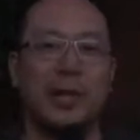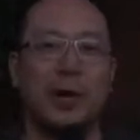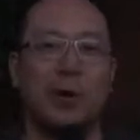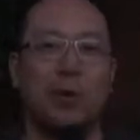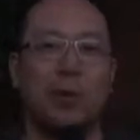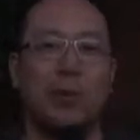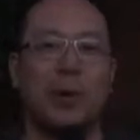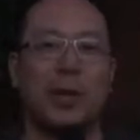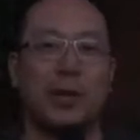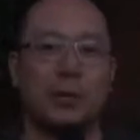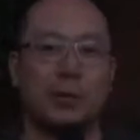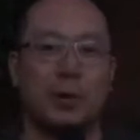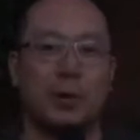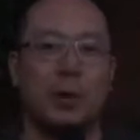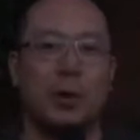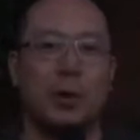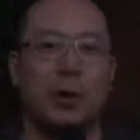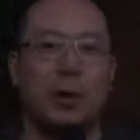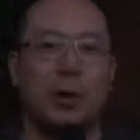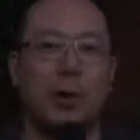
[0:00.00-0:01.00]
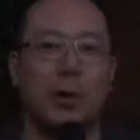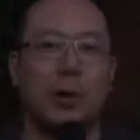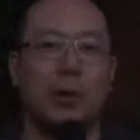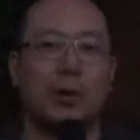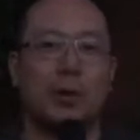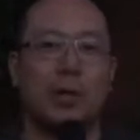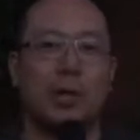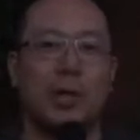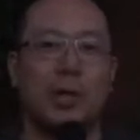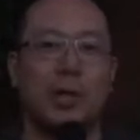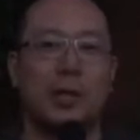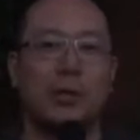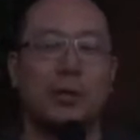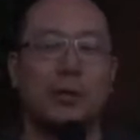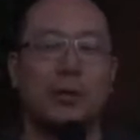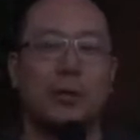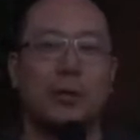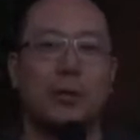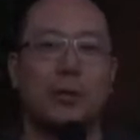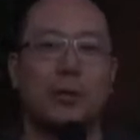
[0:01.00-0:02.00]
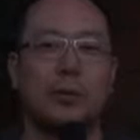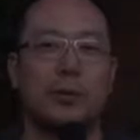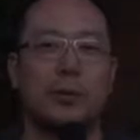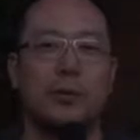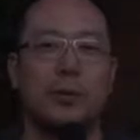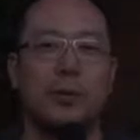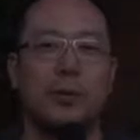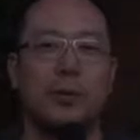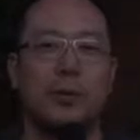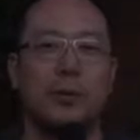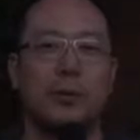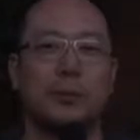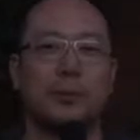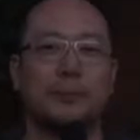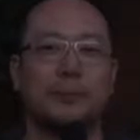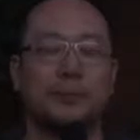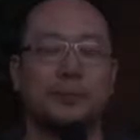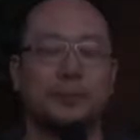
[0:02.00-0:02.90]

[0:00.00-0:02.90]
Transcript: 運ばれるとでそれそれを、